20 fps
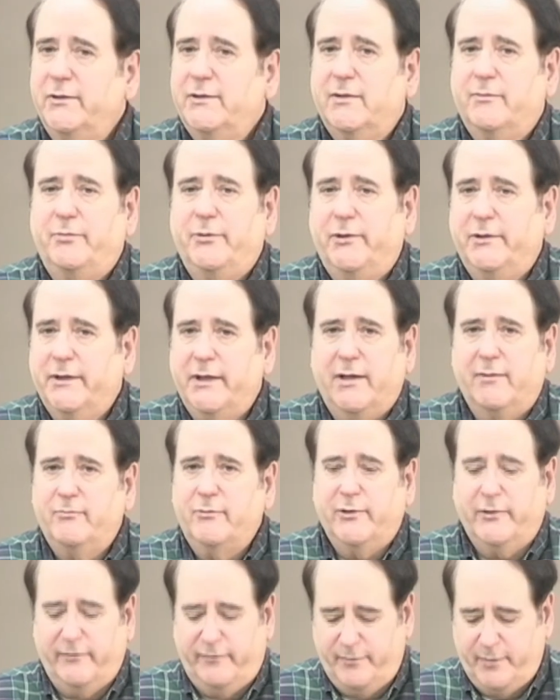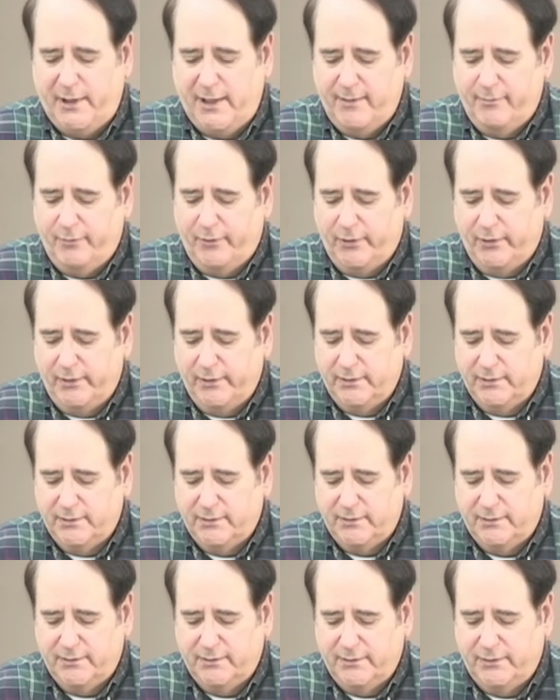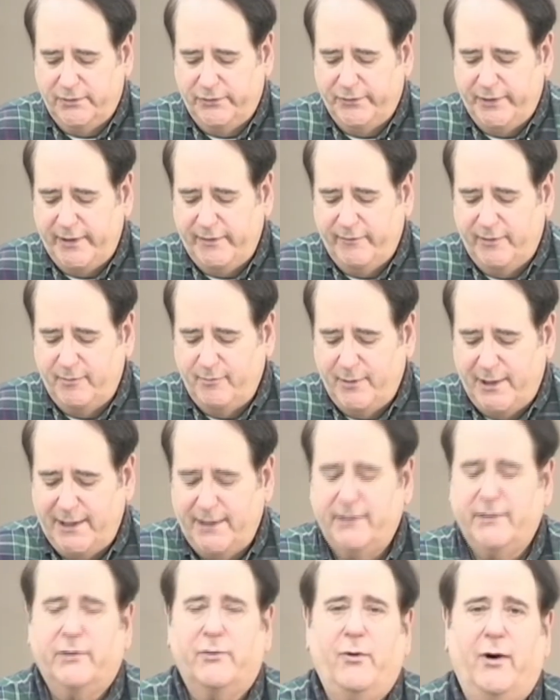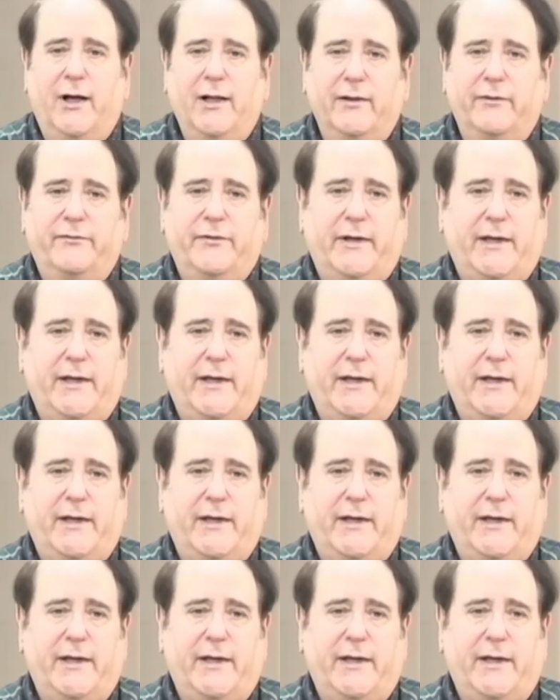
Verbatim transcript: настолько мала, что в ней практически не из кого выбирать